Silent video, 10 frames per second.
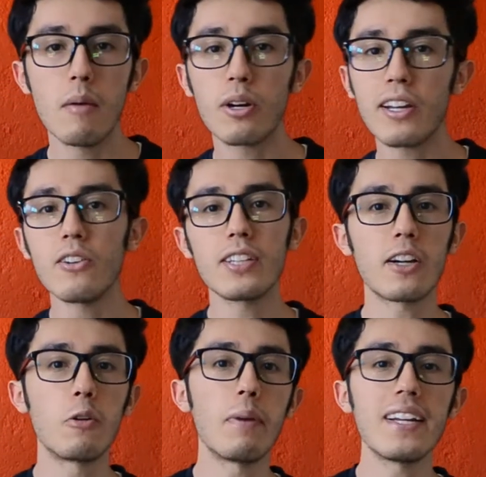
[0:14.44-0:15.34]
¿Por qué no nos
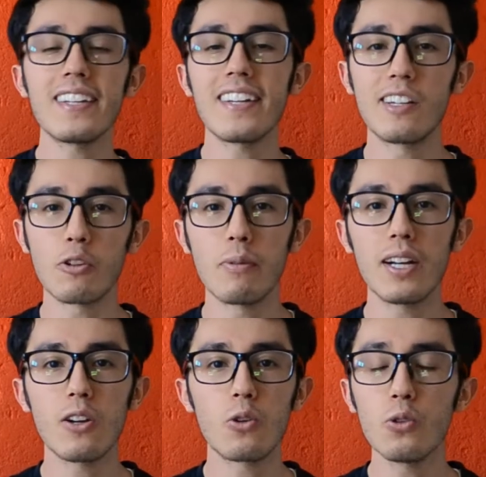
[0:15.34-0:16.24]
acompañas a
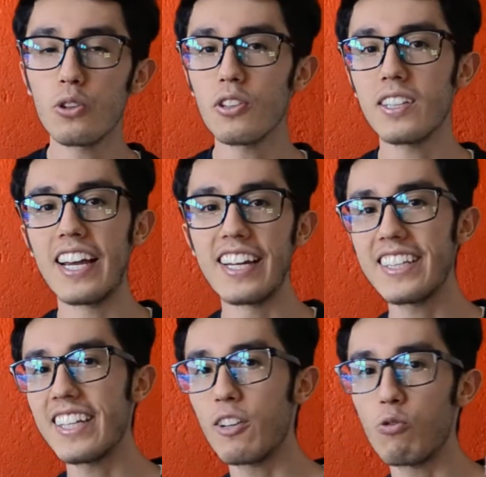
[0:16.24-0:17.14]
descubrirlo juntos en
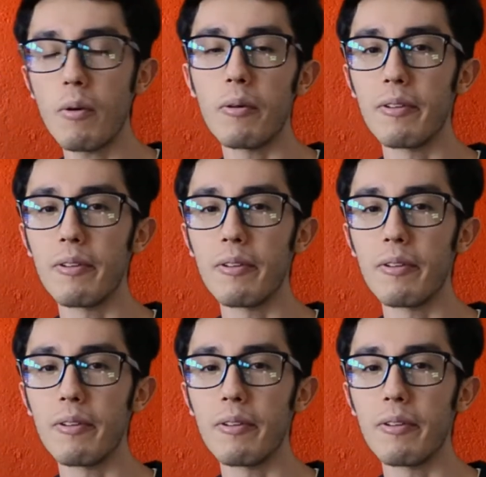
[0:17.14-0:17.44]
este nuevo